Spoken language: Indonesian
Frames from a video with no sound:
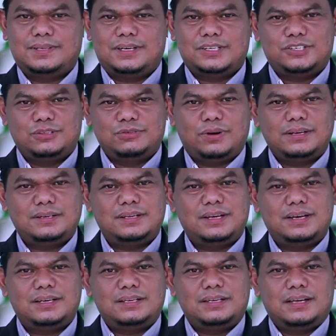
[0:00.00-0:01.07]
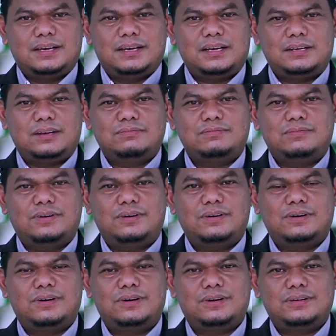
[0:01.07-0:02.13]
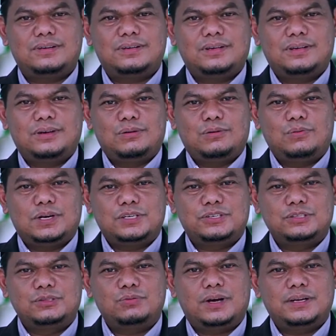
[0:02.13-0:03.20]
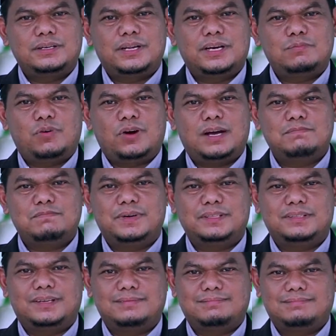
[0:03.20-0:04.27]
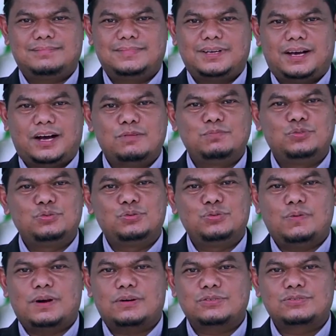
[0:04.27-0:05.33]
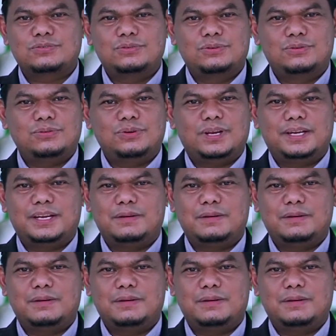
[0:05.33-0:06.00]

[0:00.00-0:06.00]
Asyhadu an la ilaha illallah wa asyhadu anna Muhammadan abduhu wa rasuluhu la